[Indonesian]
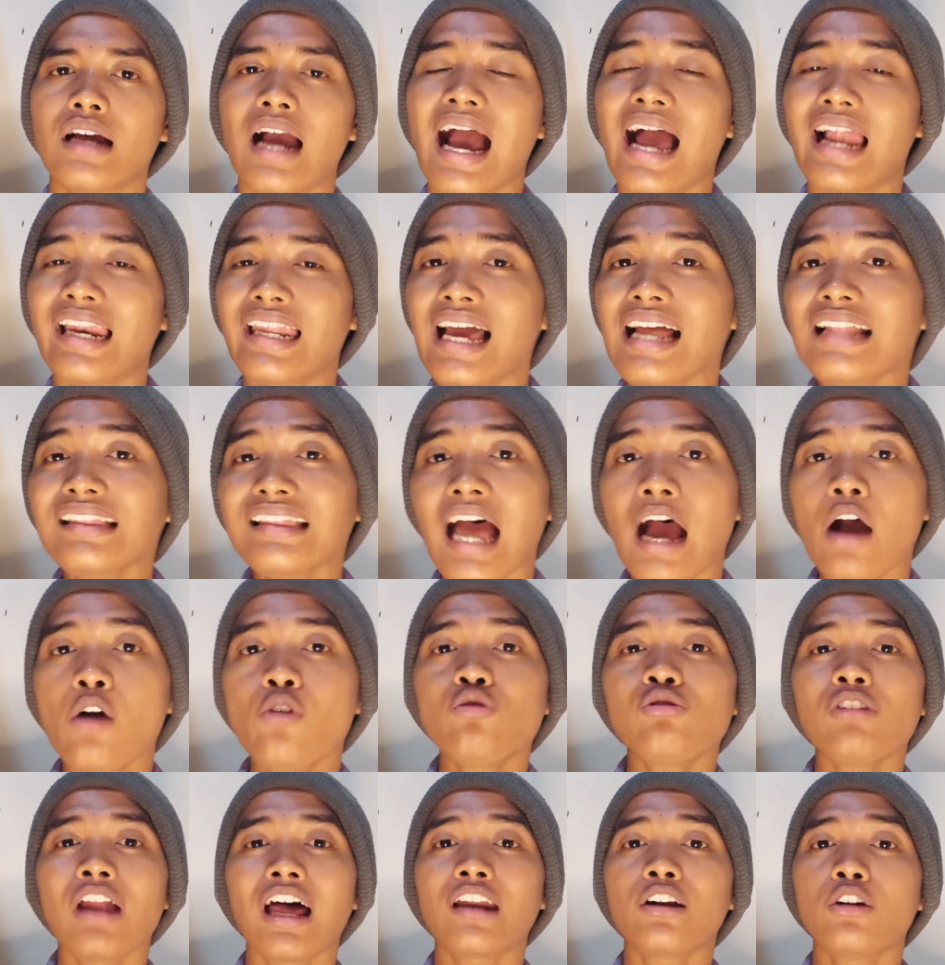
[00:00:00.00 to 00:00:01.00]
Kalian
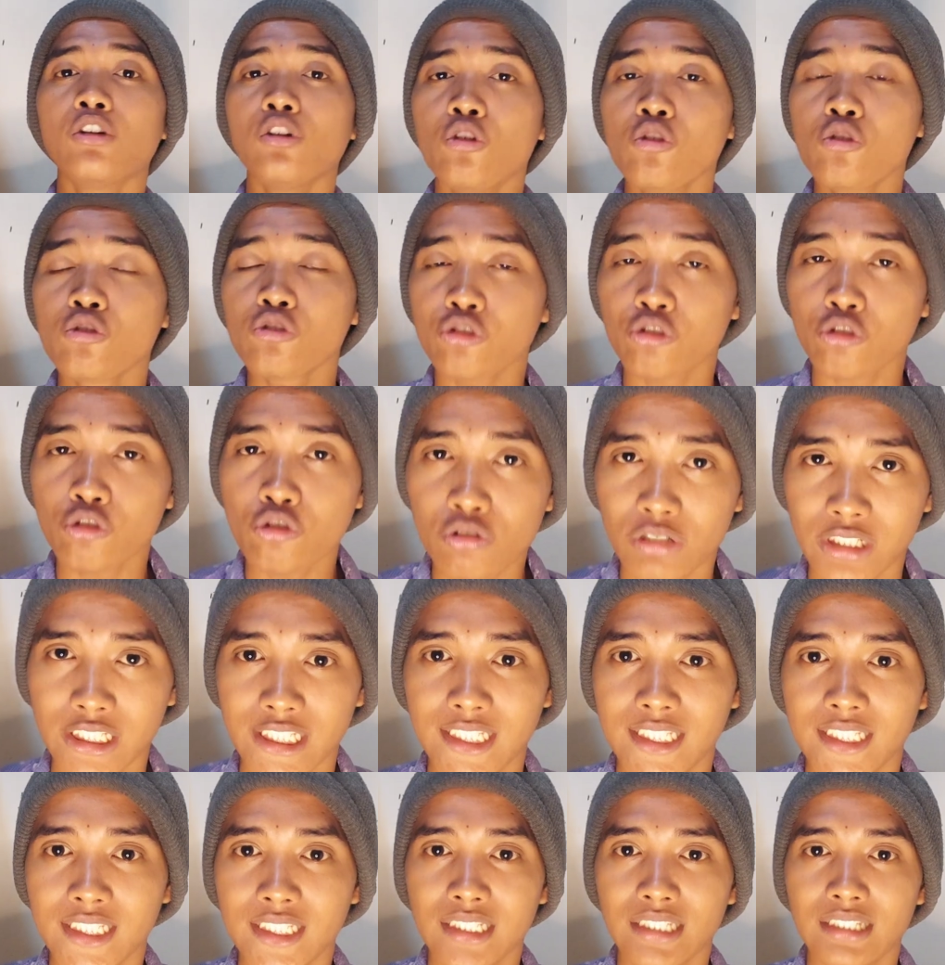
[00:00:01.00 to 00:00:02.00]
tahu ular
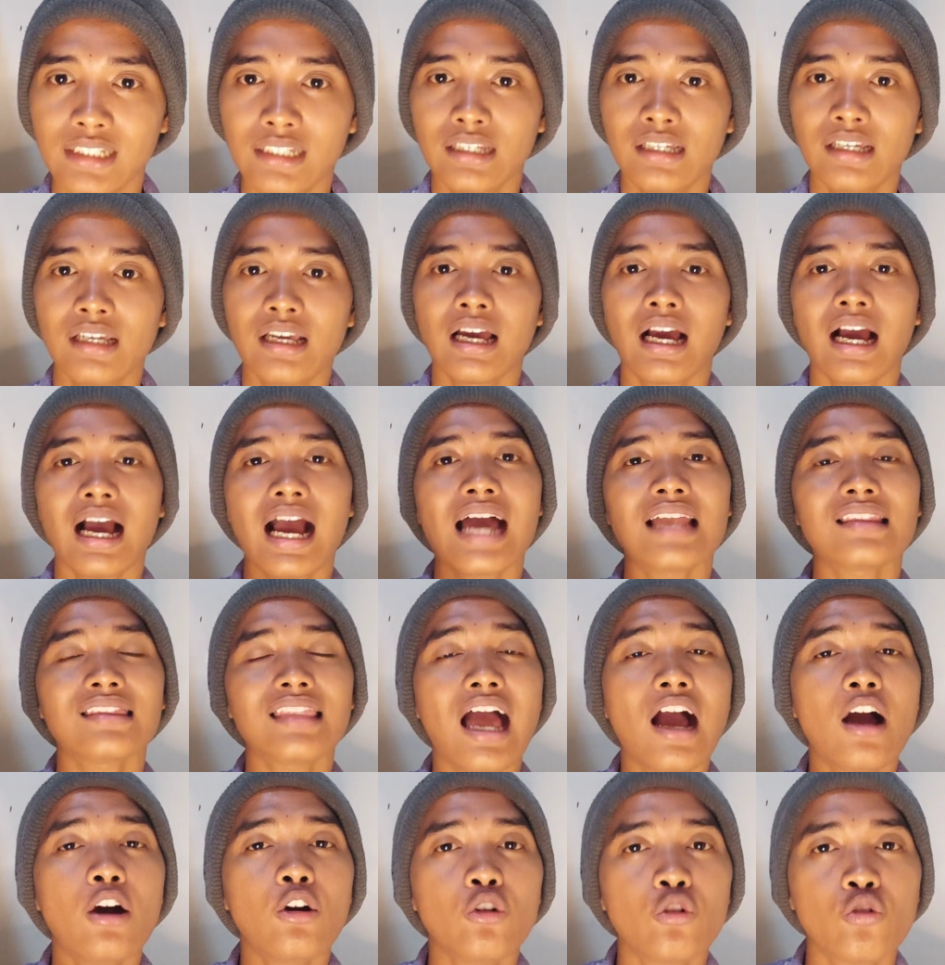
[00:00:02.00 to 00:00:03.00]
ngelungsungi?
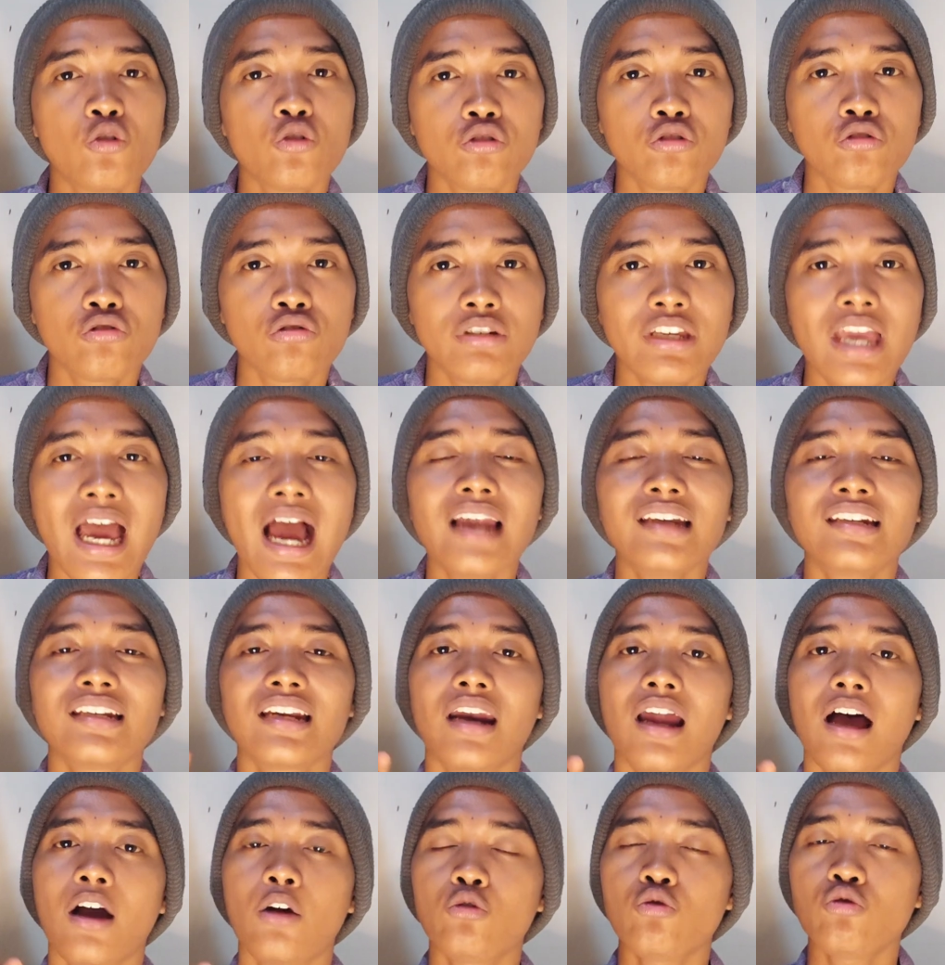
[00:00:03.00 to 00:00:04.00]
Kata ngelungsungnya
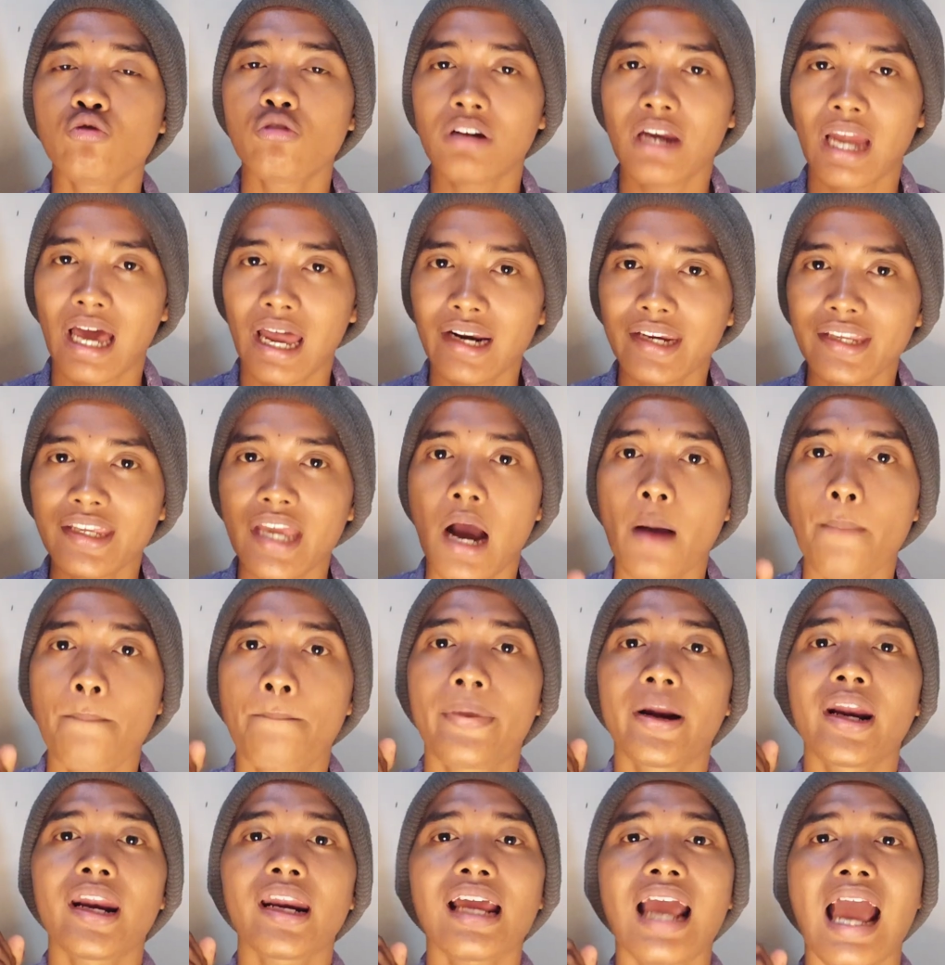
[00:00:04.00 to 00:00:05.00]
adalah ular yang
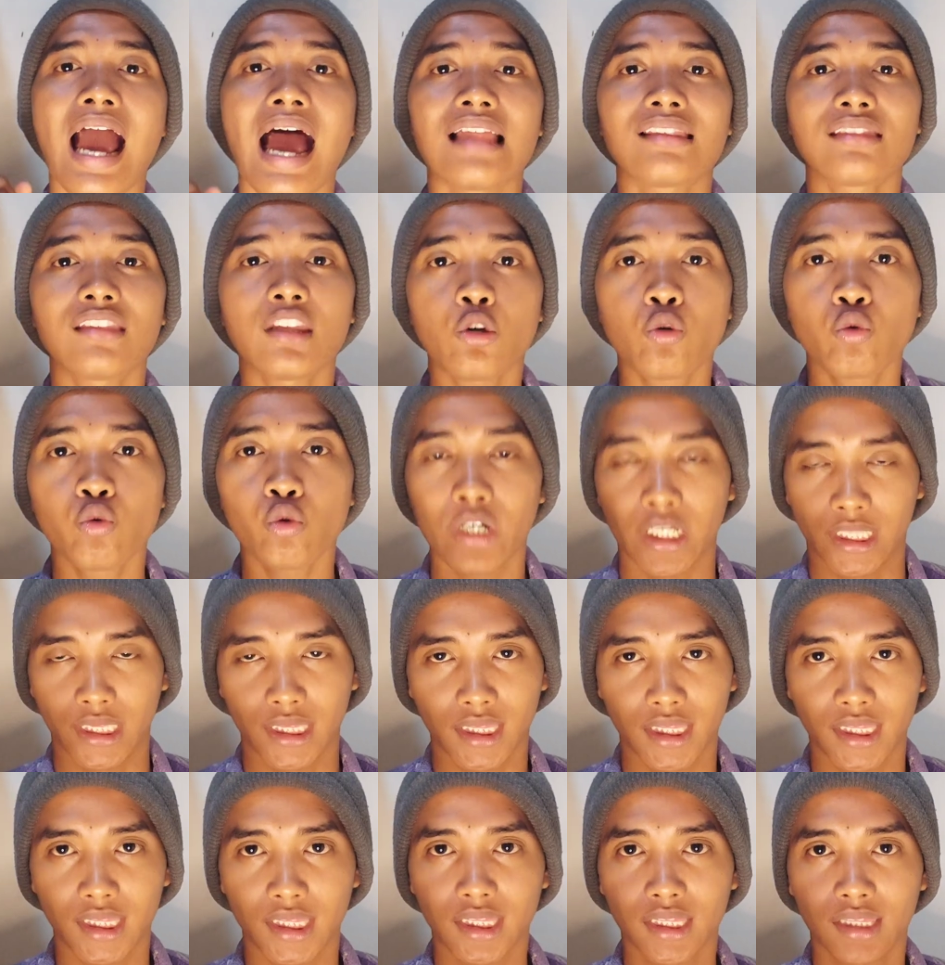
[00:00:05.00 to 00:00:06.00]
berganti kulit.